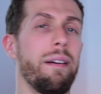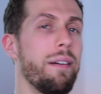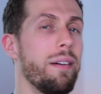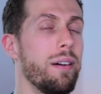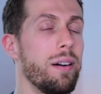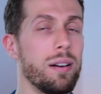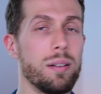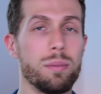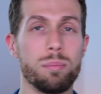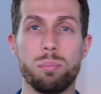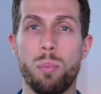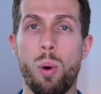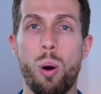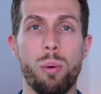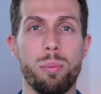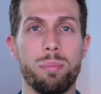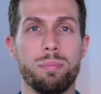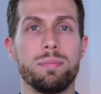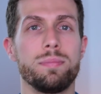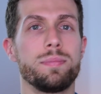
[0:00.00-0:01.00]
euh,
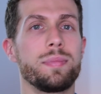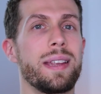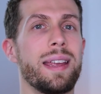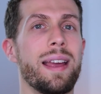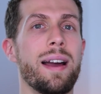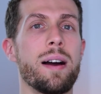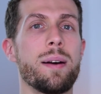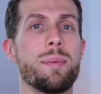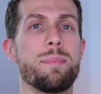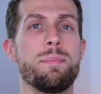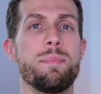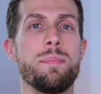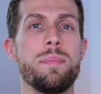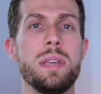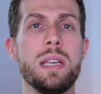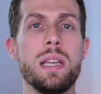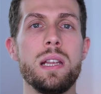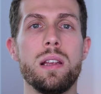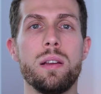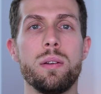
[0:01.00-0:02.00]
bon, il y a
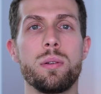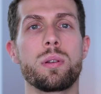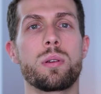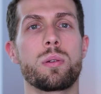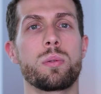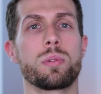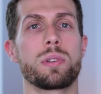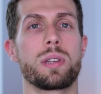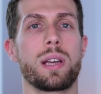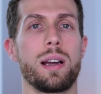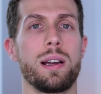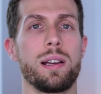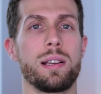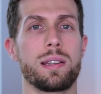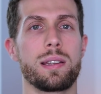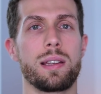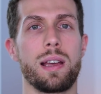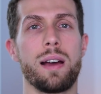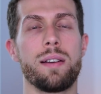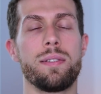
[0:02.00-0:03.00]
mille et une
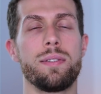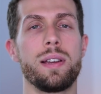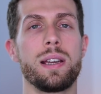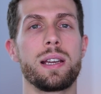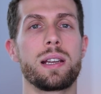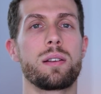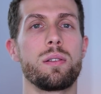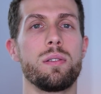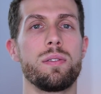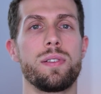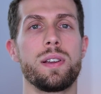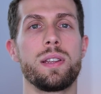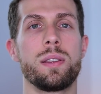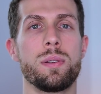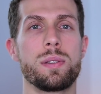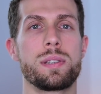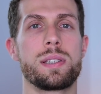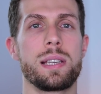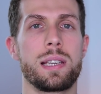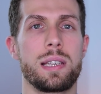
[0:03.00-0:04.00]
contraintes avec le fait
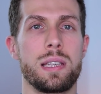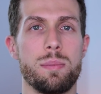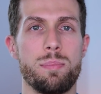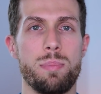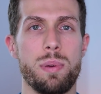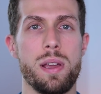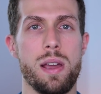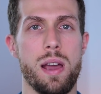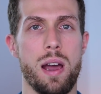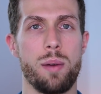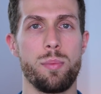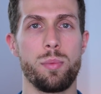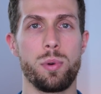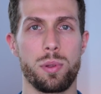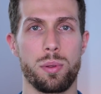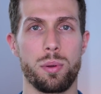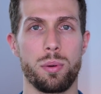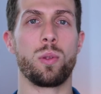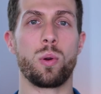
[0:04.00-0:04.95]
de s'équiper à moto.